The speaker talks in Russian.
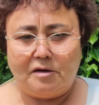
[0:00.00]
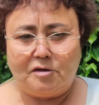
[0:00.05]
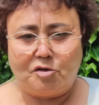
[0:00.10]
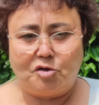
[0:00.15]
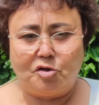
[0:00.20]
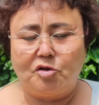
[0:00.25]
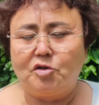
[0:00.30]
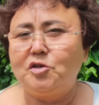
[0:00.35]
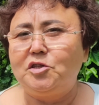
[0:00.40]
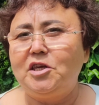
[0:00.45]

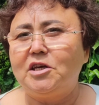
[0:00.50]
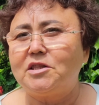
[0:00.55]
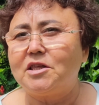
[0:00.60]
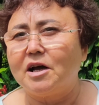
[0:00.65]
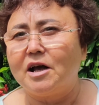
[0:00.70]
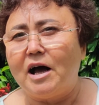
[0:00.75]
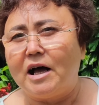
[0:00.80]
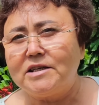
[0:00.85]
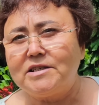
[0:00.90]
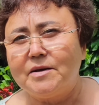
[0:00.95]

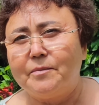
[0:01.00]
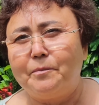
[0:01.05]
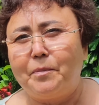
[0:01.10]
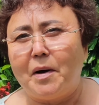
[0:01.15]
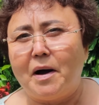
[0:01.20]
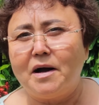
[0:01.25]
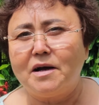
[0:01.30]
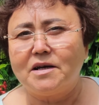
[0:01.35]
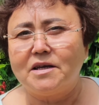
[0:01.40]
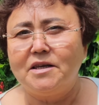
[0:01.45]
где-то
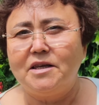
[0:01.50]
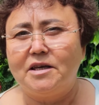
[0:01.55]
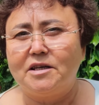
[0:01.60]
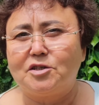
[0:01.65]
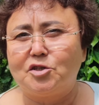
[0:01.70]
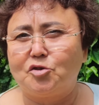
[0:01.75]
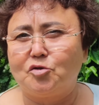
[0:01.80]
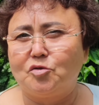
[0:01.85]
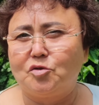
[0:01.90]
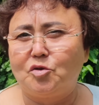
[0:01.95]
газом
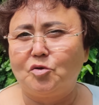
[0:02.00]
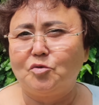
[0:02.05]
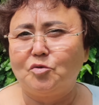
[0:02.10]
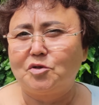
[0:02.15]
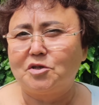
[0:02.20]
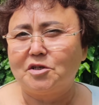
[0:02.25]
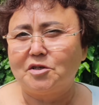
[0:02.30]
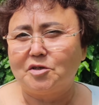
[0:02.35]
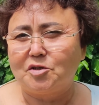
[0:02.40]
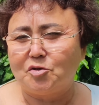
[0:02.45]
пахнет, что-то
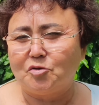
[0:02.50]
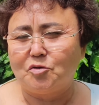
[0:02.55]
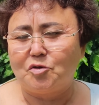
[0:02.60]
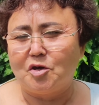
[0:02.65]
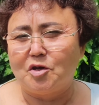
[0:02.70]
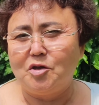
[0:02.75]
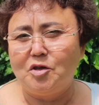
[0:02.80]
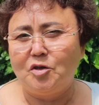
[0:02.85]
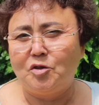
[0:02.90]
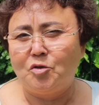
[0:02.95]
уже
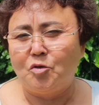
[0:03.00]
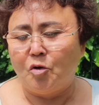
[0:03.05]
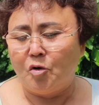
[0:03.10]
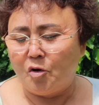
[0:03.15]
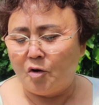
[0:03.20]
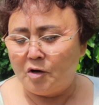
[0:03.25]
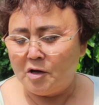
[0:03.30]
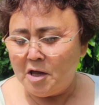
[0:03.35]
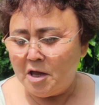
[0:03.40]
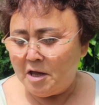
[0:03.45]
что-то не
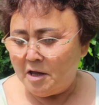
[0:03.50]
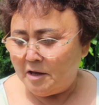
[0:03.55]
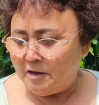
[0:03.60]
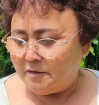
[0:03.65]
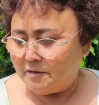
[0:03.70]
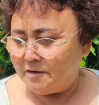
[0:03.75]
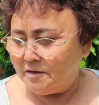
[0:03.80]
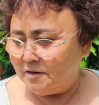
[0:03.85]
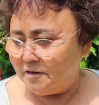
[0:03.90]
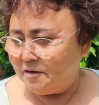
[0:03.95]
то.
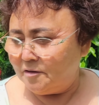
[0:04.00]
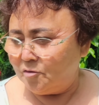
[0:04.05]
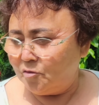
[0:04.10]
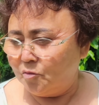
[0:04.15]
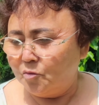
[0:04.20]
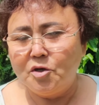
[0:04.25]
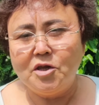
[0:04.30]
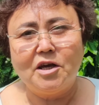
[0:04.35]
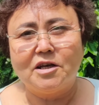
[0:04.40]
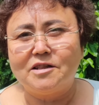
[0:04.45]
И, и
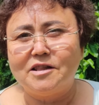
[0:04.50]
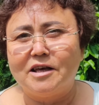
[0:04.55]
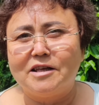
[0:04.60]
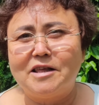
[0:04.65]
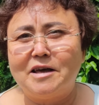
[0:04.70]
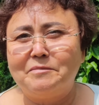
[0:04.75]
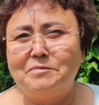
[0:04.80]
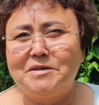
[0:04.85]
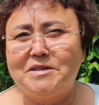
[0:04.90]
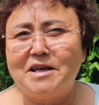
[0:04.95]
думаю, нет,
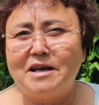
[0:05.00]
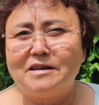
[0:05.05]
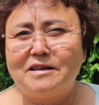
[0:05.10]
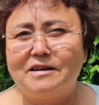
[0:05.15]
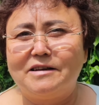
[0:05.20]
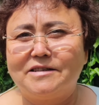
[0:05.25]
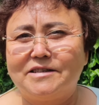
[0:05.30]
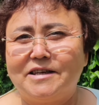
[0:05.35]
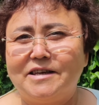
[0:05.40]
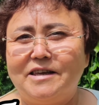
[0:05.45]
надо
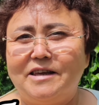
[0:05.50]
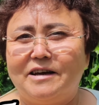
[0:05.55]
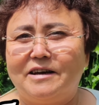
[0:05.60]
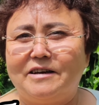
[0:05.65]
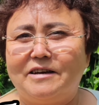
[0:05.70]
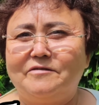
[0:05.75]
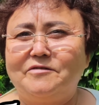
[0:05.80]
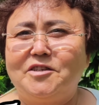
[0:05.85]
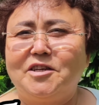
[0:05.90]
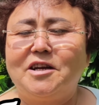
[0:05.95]
обязательно
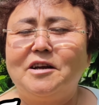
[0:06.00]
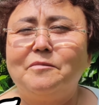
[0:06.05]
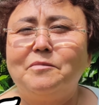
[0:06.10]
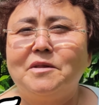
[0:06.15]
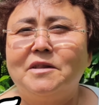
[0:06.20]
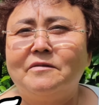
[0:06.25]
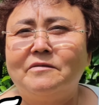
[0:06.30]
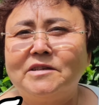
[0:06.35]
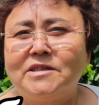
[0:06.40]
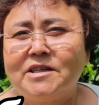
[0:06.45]
заехать.
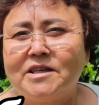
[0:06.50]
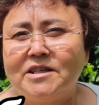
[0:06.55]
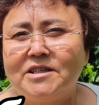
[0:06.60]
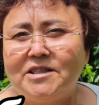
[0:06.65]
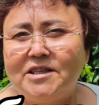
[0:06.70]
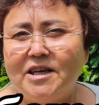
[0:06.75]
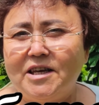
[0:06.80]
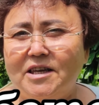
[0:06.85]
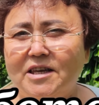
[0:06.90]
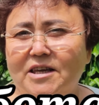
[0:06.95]
Вчера было
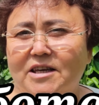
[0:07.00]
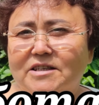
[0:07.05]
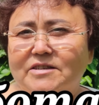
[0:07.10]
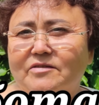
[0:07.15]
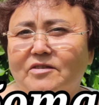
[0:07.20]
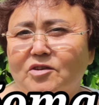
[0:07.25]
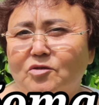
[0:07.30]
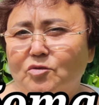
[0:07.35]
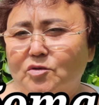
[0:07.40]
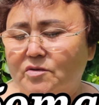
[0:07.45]
воскресенье,
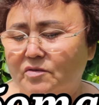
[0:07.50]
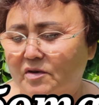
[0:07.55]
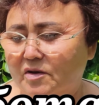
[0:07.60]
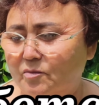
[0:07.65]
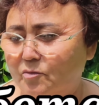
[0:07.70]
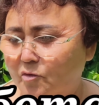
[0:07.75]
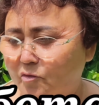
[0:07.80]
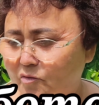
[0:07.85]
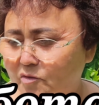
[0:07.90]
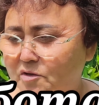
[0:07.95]
я звоню
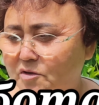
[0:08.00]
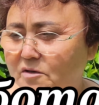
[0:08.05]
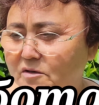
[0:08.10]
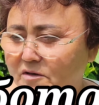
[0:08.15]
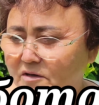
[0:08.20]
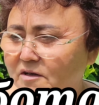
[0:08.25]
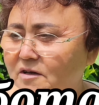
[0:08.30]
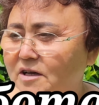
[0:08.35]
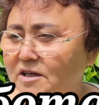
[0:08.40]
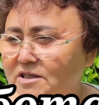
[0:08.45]
своему вот
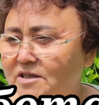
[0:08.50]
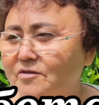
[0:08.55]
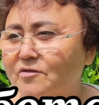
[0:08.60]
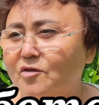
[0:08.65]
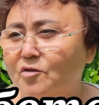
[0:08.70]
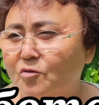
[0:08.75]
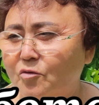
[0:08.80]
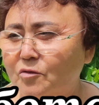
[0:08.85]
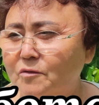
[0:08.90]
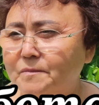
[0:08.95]
э,
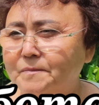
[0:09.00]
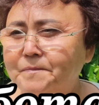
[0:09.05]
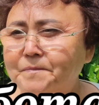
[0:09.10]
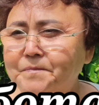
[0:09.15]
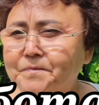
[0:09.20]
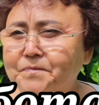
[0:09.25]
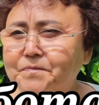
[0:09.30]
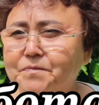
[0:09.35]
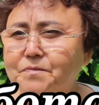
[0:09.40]
газовику,